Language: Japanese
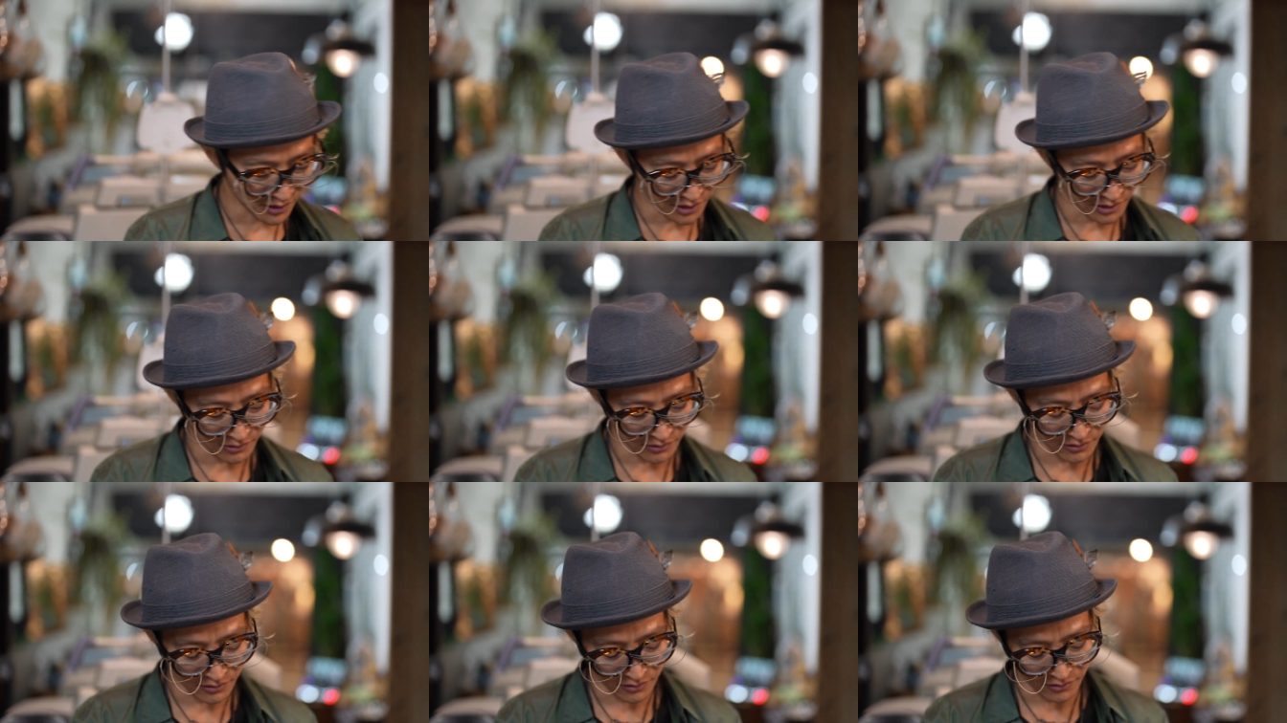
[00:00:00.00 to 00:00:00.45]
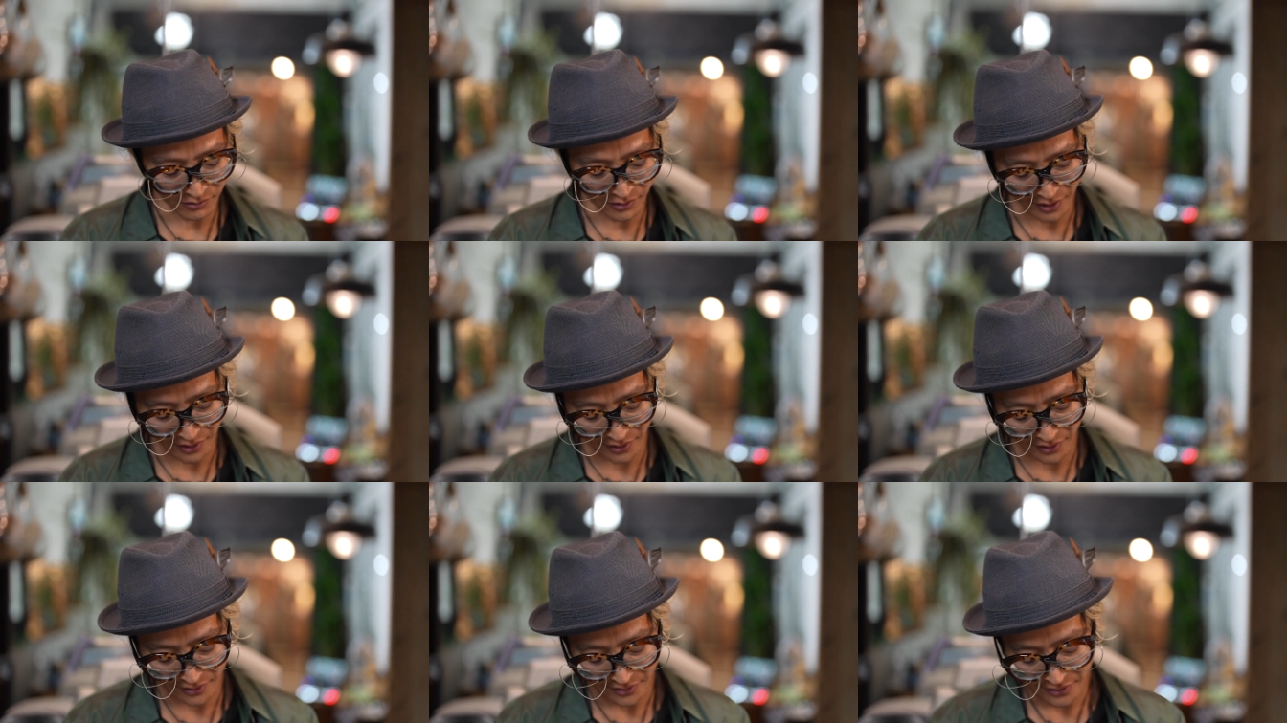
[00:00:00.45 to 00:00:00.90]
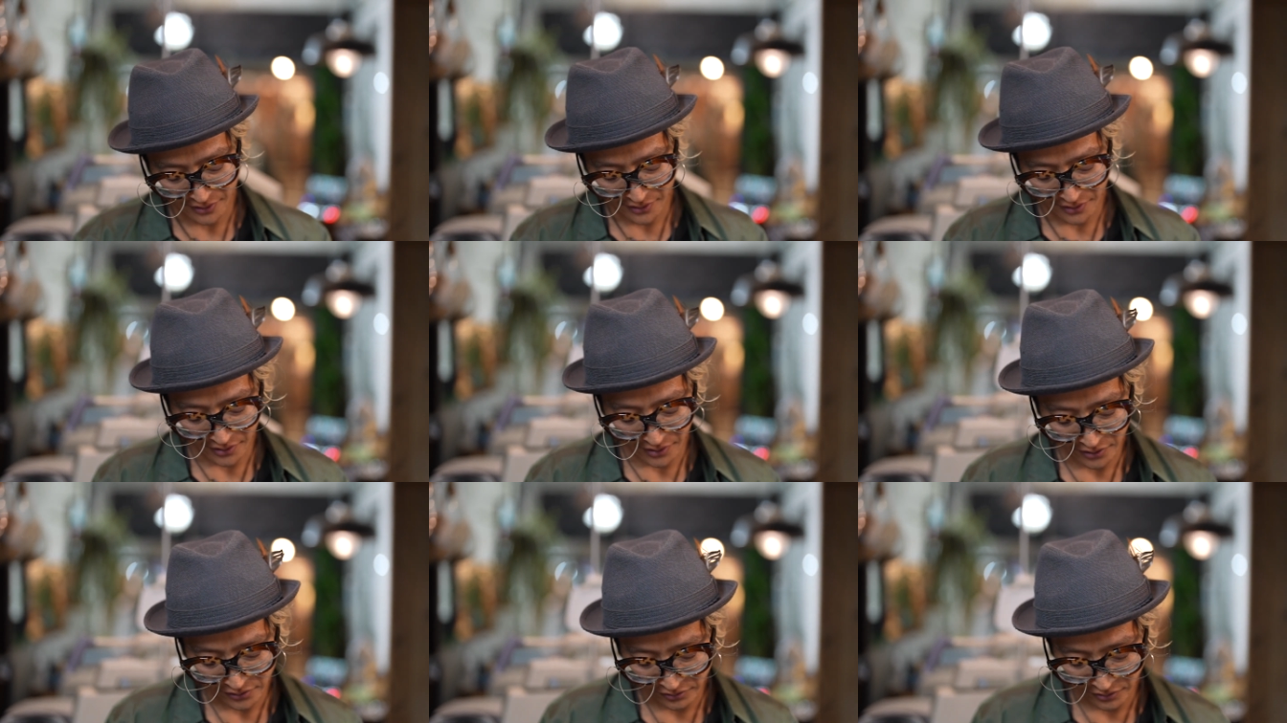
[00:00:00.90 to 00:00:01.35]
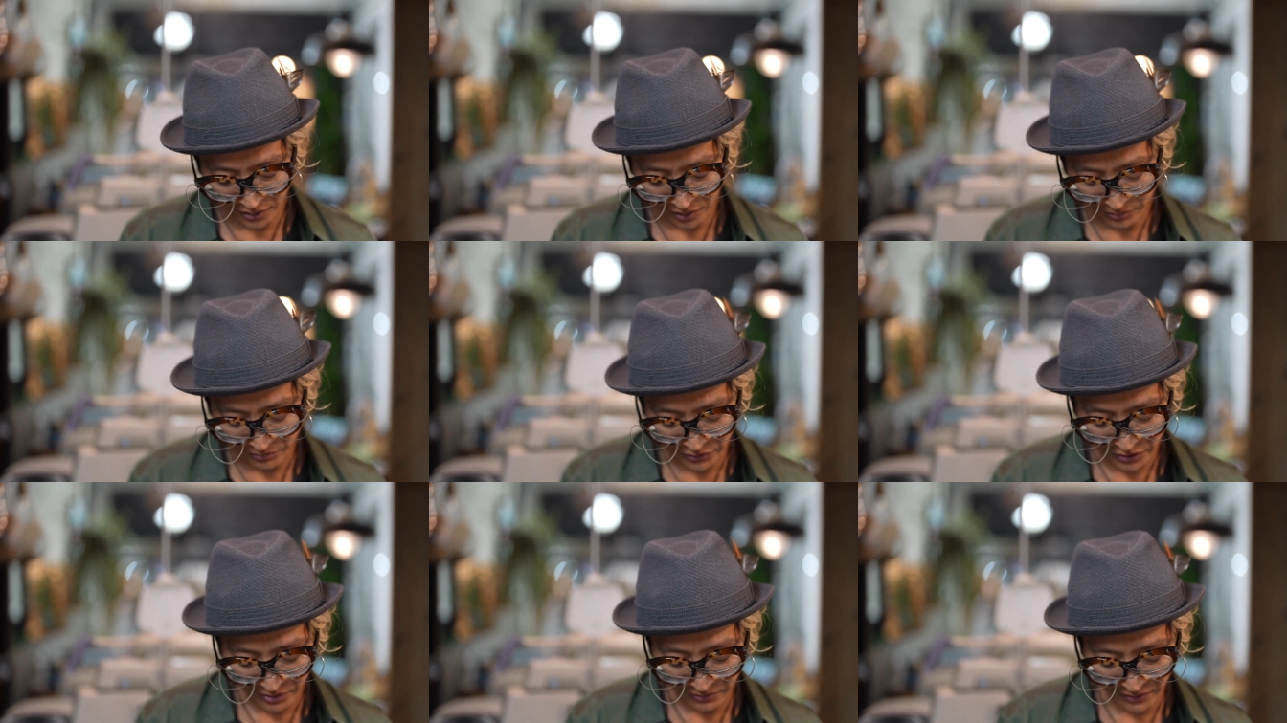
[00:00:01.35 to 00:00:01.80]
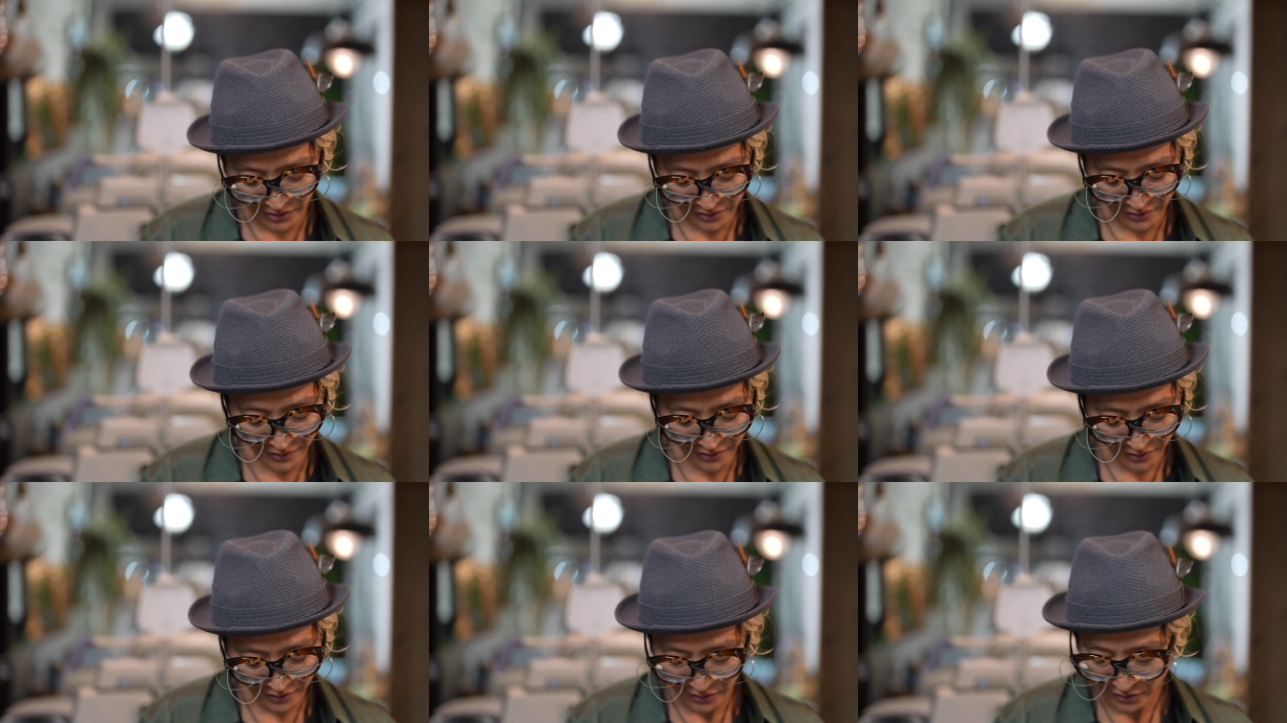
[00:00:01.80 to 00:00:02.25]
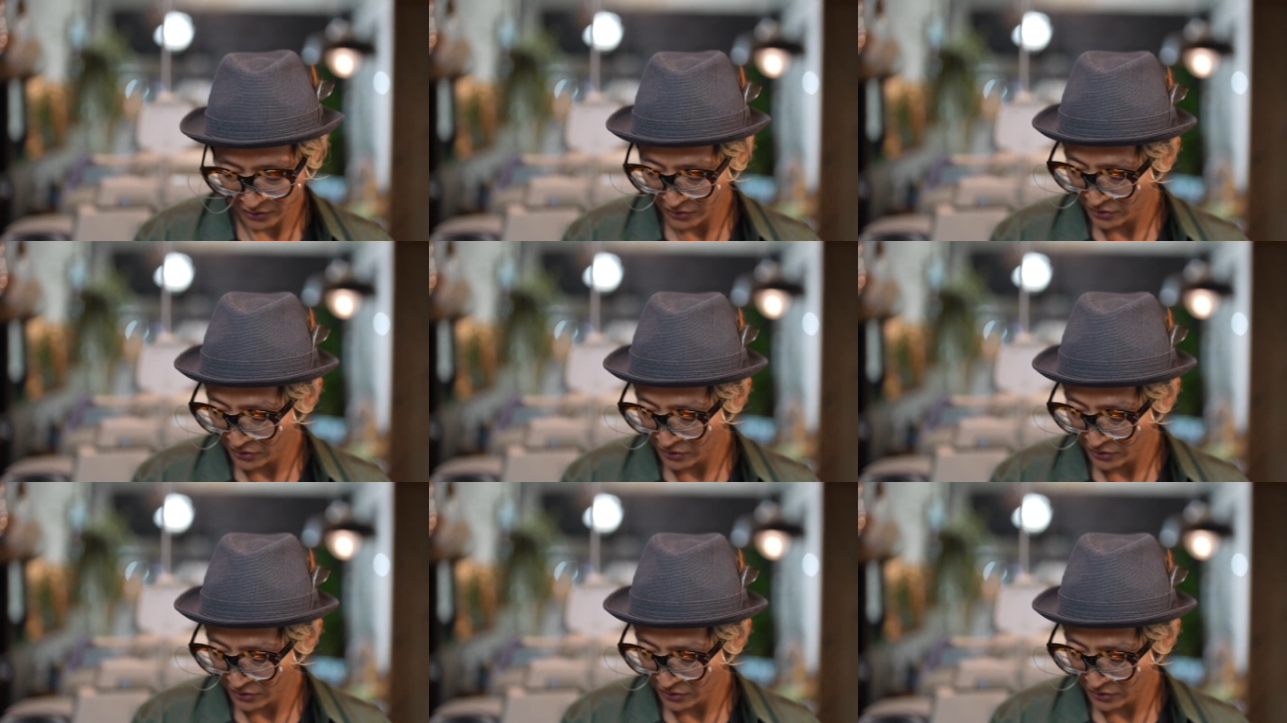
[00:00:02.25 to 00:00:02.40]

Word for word: 画をこれ後でアップします。